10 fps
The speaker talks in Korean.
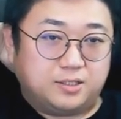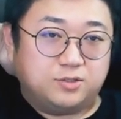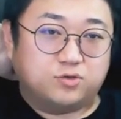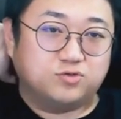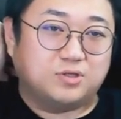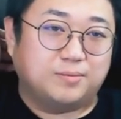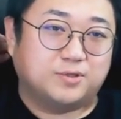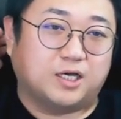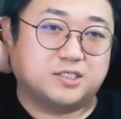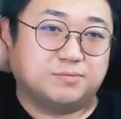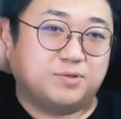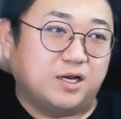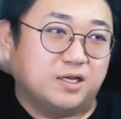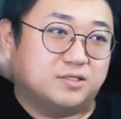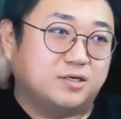1억 준다면 다시
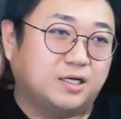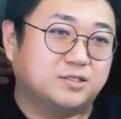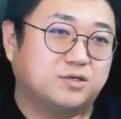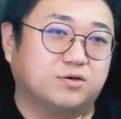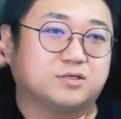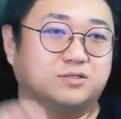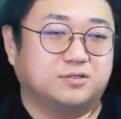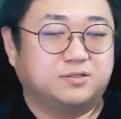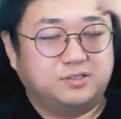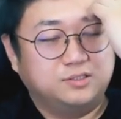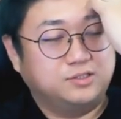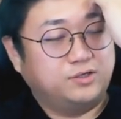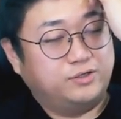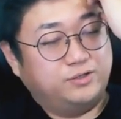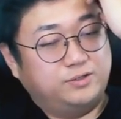입대할 애들 한 트럭일 듯
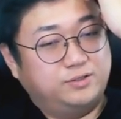인정